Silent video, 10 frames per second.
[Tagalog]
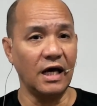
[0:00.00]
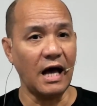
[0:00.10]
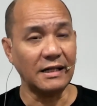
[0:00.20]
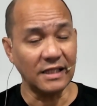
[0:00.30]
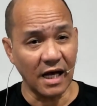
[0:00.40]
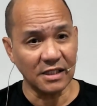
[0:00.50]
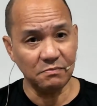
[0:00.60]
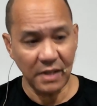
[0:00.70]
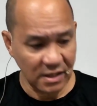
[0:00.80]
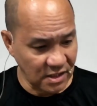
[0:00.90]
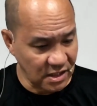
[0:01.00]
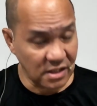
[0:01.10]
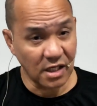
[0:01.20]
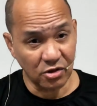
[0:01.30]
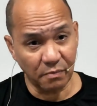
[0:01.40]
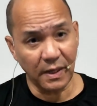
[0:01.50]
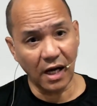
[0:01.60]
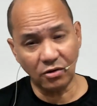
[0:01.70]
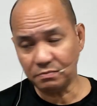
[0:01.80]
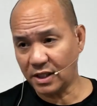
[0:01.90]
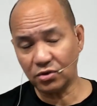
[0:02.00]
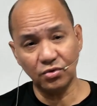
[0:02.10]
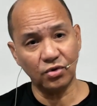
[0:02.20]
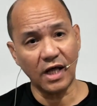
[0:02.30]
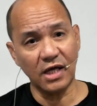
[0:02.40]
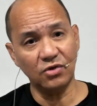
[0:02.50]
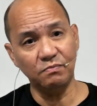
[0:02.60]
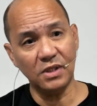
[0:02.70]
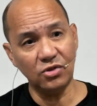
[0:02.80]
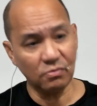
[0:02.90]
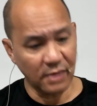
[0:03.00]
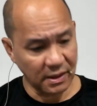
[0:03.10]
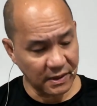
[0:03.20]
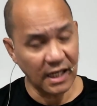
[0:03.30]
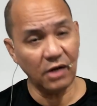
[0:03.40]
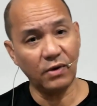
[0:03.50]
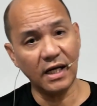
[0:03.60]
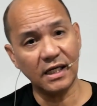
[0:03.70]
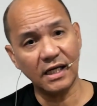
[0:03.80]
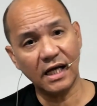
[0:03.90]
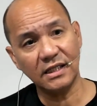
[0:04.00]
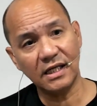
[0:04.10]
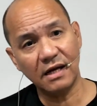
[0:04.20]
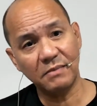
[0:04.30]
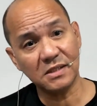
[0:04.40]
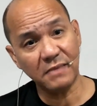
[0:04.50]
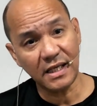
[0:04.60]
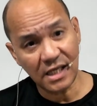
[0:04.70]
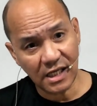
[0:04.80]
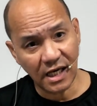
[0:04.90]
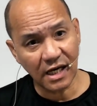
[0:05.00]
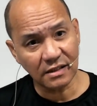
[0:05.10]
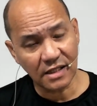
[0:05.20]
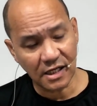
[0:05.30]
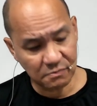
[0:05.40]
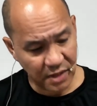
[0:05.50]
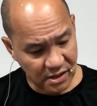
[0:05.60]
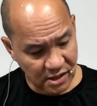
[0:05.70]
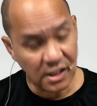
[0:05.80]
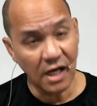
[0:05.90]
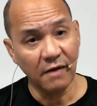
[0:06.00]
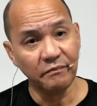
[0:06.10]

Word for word: uh, tax basis chart of account, meron ho tayong video but pinaliwanag natin na mas maigi ang tax basis